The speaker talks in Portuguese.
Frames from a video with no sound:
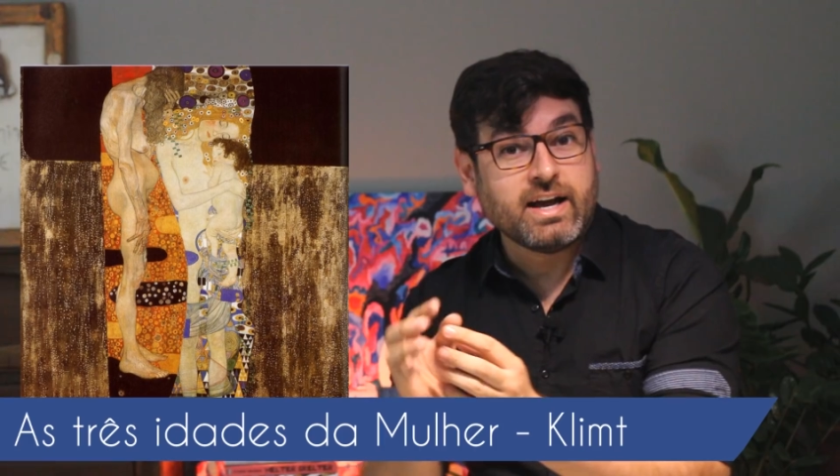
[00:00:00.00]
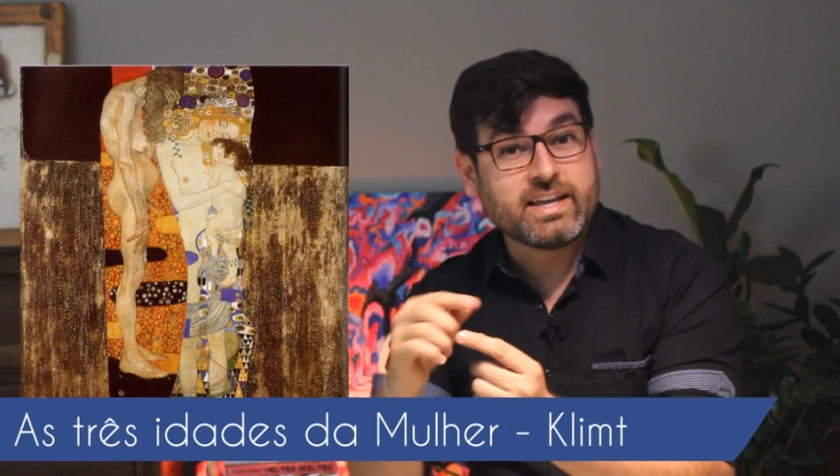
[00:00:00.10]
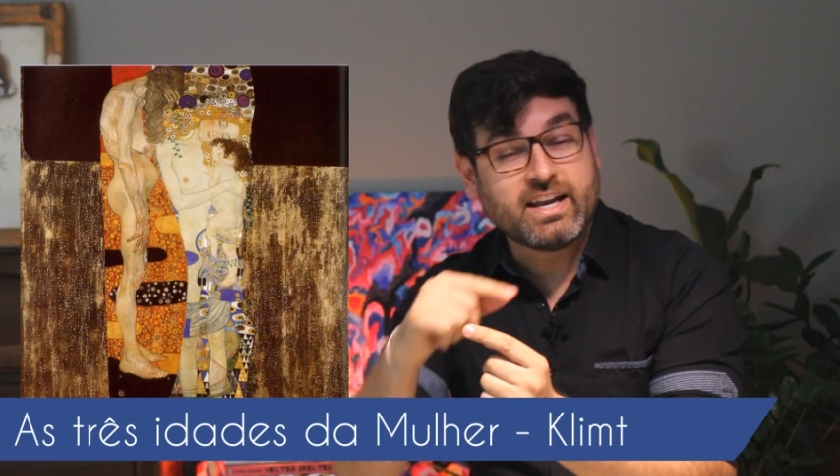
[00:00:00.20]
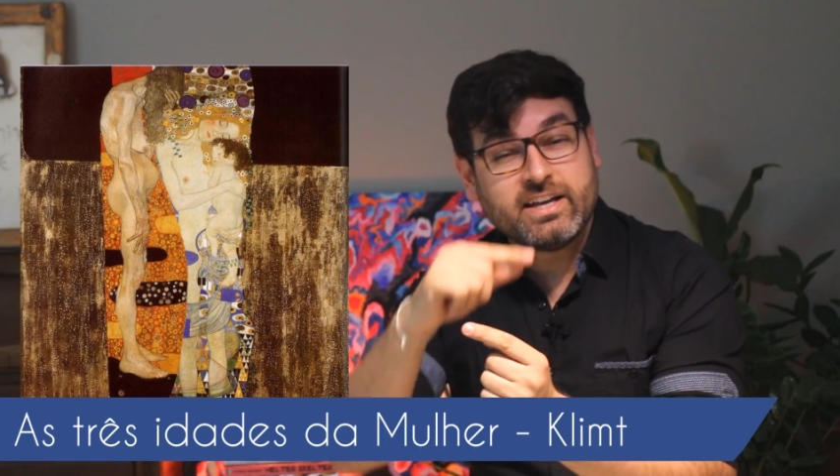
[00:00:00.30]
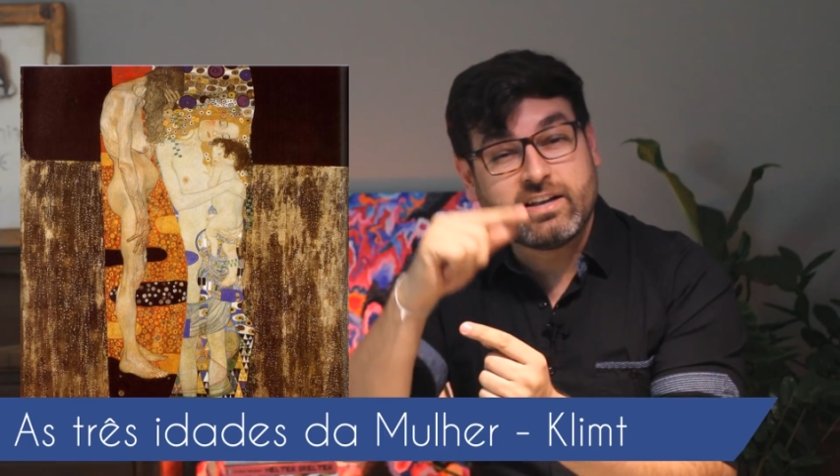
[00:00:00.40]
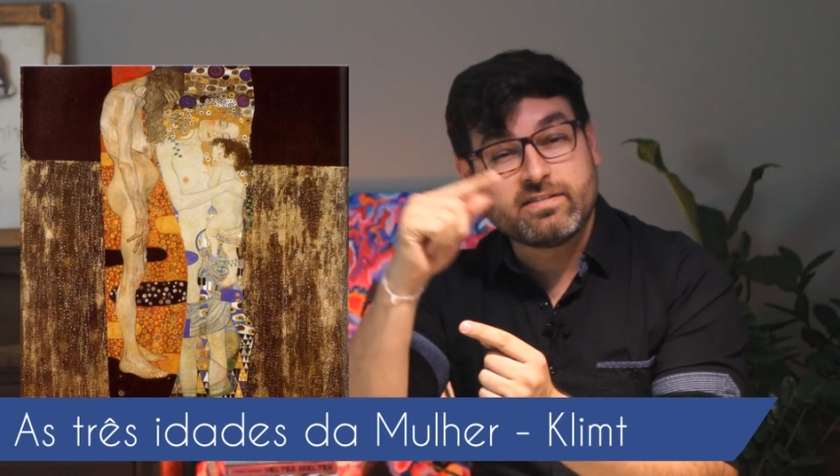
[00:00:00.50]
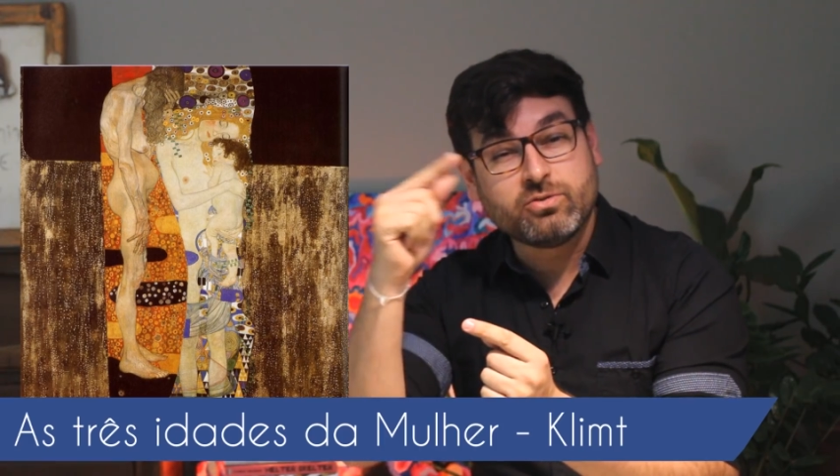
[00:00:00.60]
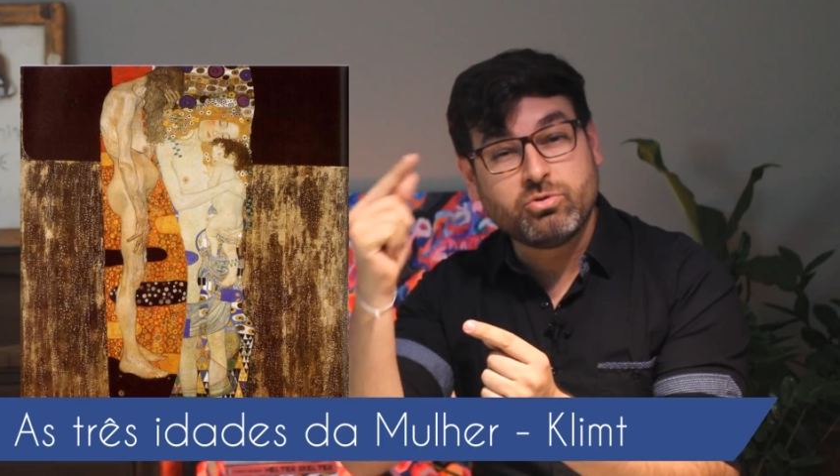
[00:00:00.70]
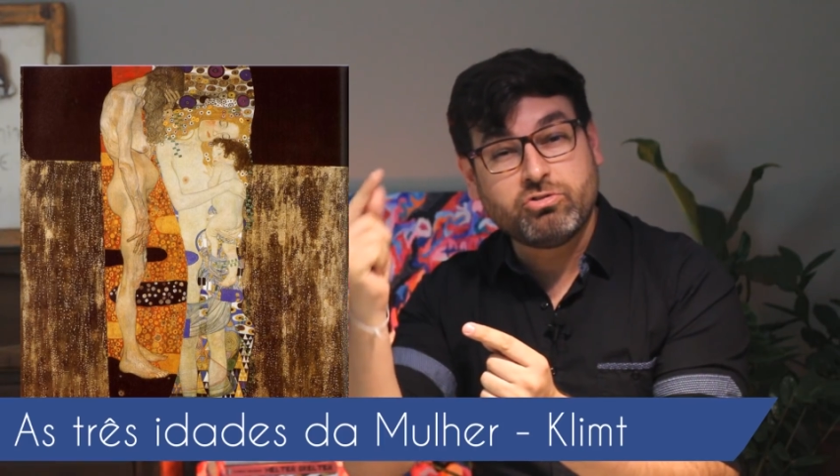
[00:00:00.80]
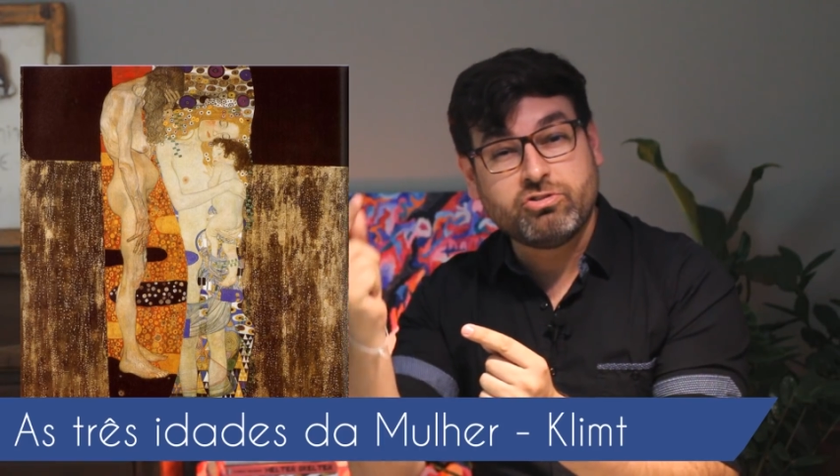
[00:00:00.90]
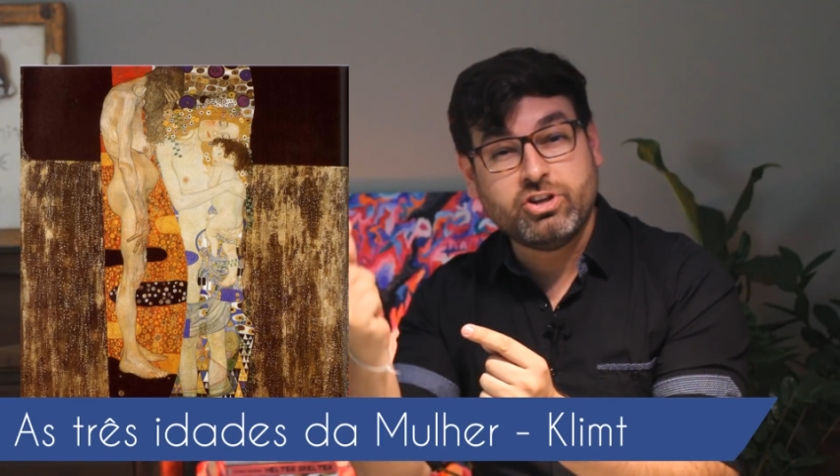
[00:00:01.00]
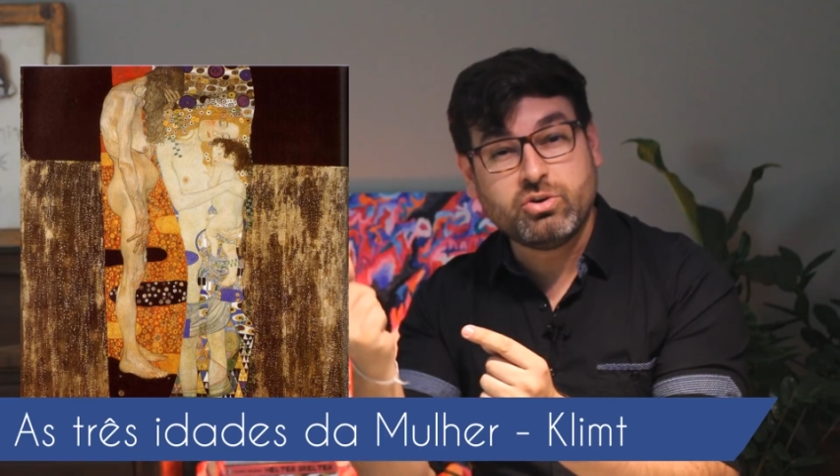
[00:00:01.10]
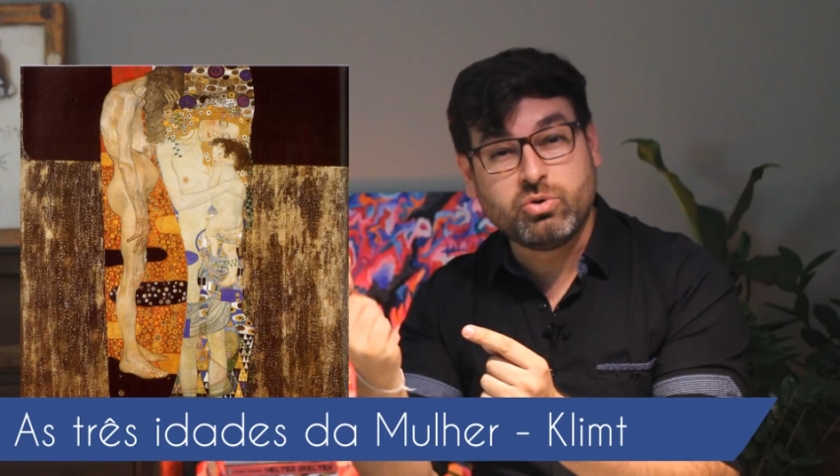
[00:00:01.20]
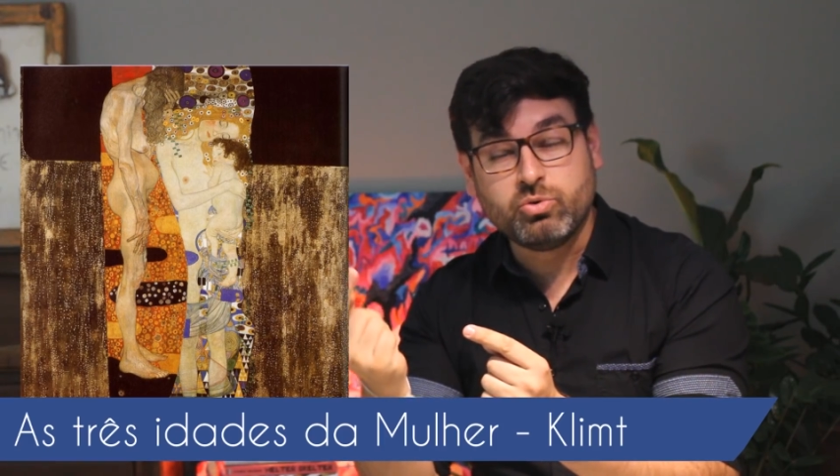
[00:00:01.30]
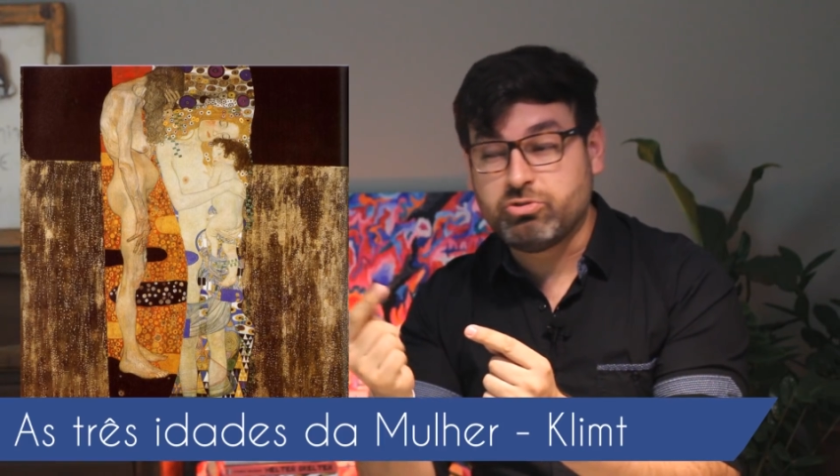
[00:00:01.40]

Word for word: Aquela relação do ciclo,